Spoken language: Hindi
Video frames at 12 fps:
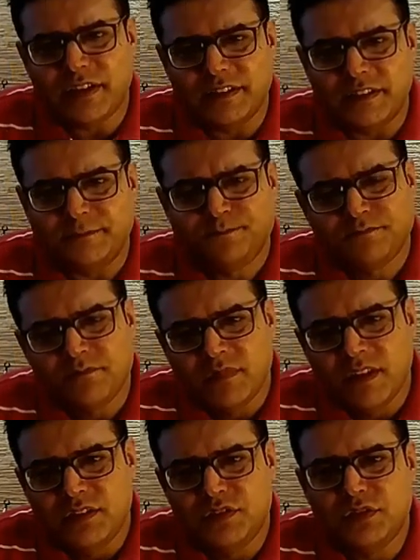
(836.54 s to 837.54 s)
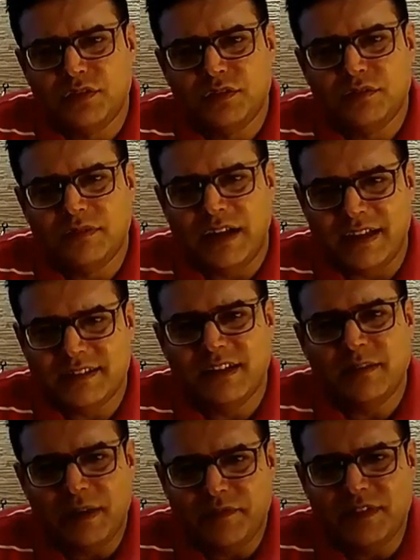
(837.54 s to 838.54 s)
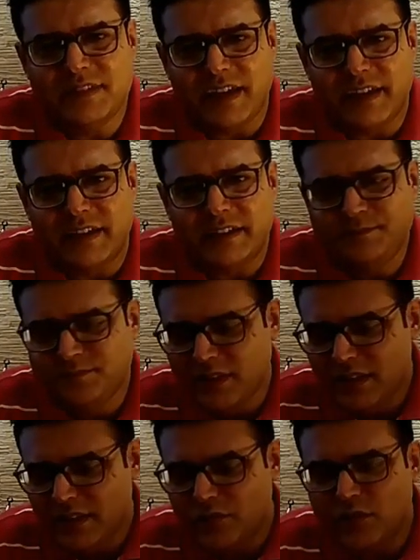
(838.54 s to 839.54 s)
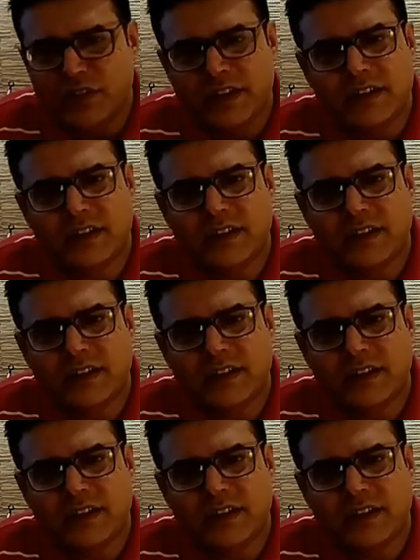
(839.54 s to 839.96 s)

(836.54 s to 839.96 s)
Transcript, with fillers: अंदर जो हासिल महफिल जायका है वो इनका